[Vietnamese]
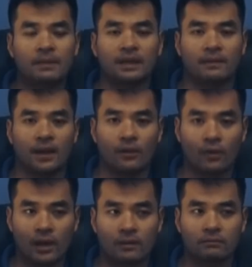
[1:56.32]
mình tìm hiểu
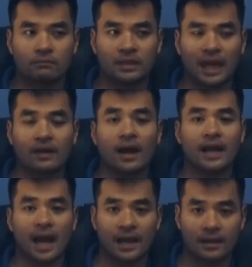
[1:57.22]
á mình thấy nó hay
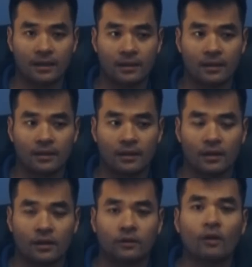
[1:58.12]
hay
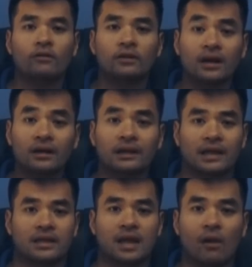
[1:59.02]
nó rất là
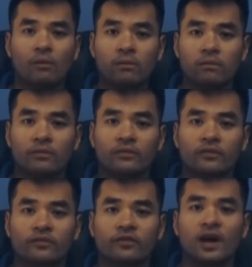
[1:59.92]
giống
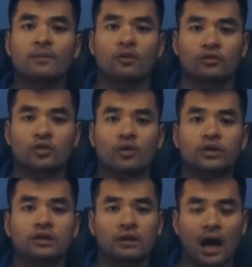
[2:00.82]
với một số
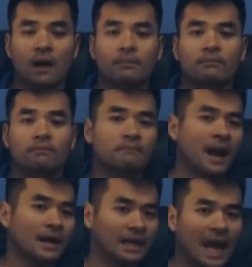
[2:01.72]
trường hợp
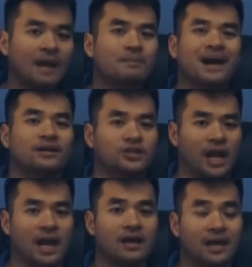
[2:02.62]
mà các bạn
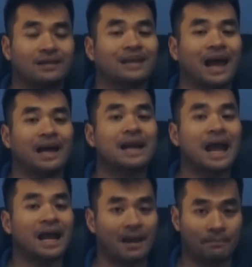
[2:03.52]
trẻ hiện tại
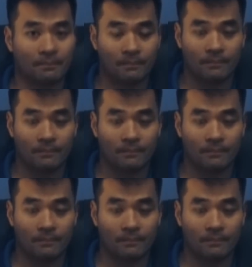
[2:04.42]
đang gặp